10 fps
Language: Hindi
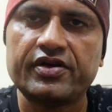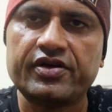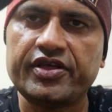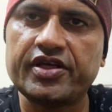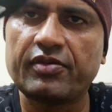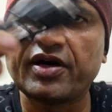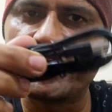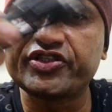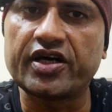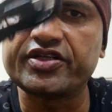ये हमारे
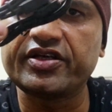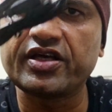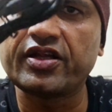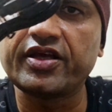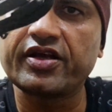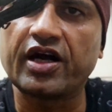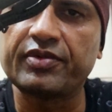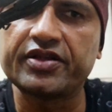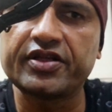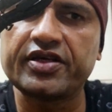चार्जिंग के लिए काम
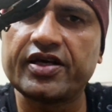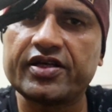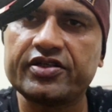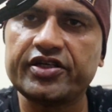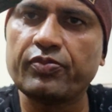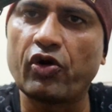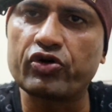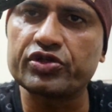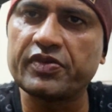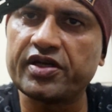आती है ये
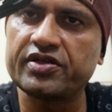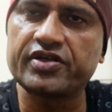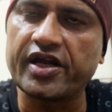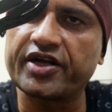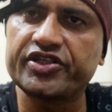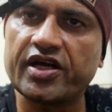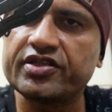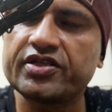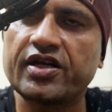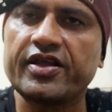बॉक्स में डायरेक्ट चार्ज
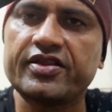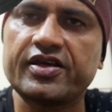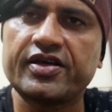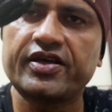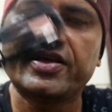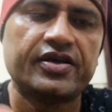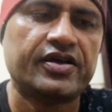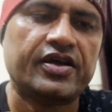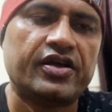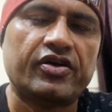कर लेते हैं
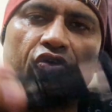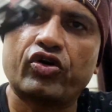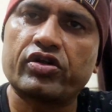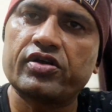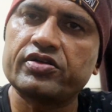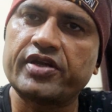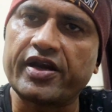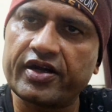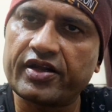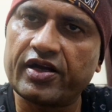और
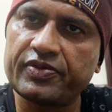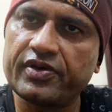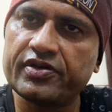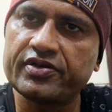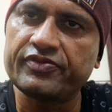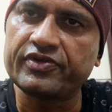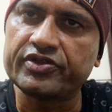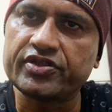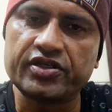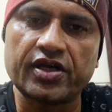डायरेक्ट आप
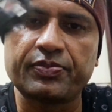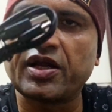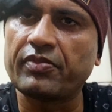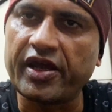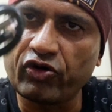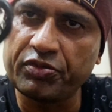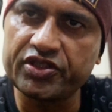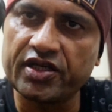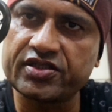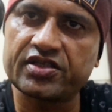अपना माइक को भी
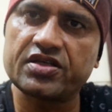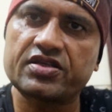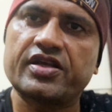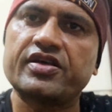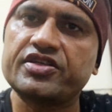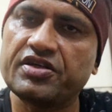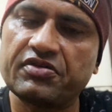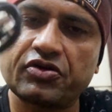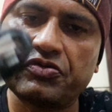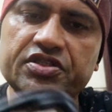चार्ज कर सकते हैं रिसीवर
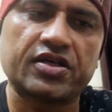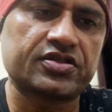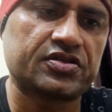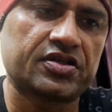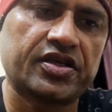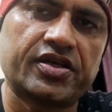को भी चार्ज कर सकते हैं